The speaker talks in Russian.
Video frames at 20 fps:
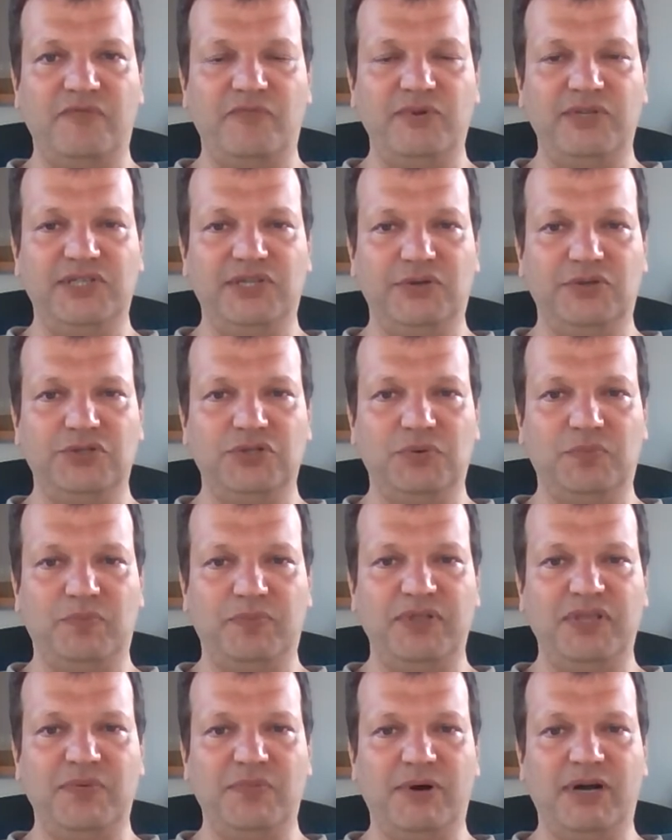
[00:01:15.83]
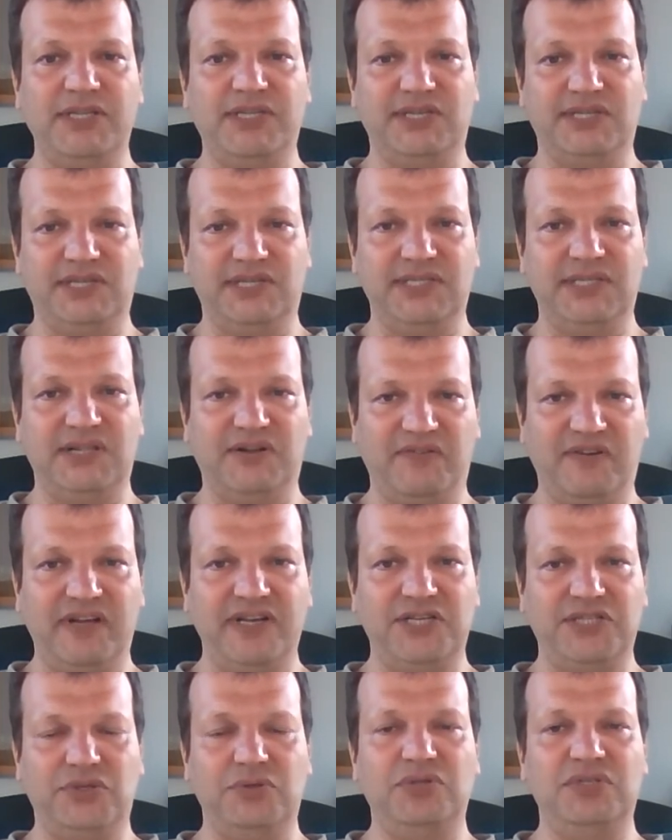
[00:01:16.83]
вместо того, чтобы понимать, осознавать,
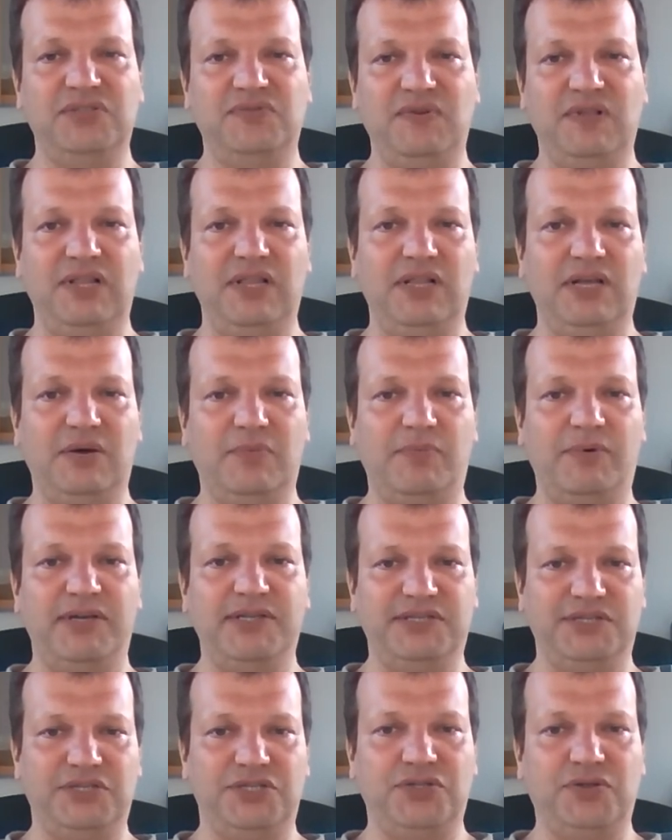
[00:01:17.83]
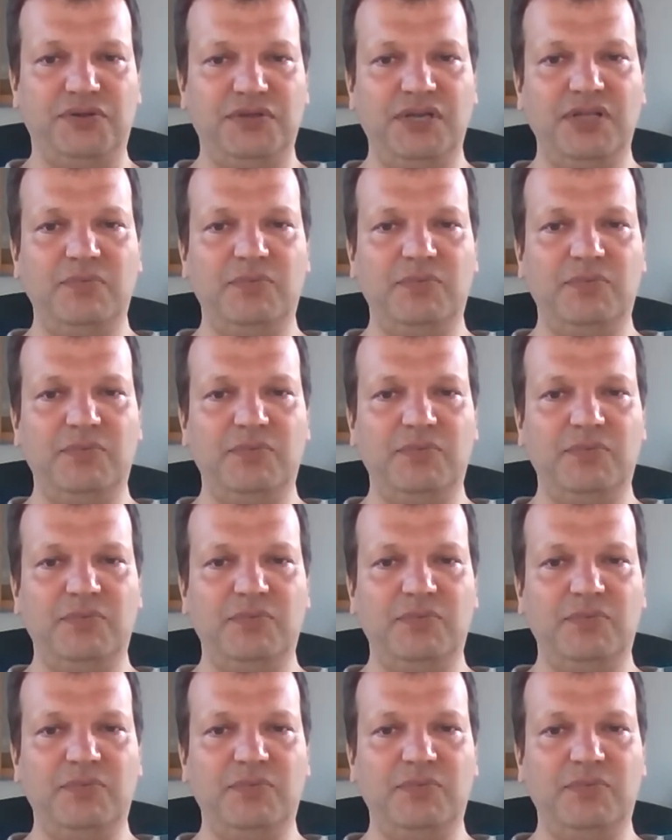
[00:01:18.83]
что действительно опасно, что нет,